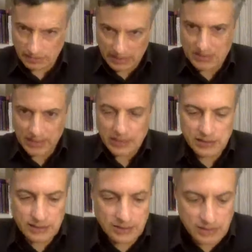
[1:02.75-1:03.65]

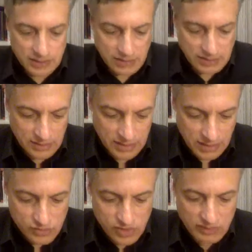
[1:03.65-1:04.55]
الاعتقال ديال ديال
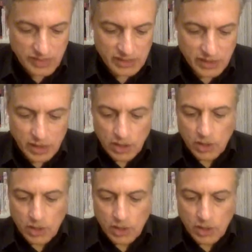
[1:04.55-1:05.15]
الاخ سليمان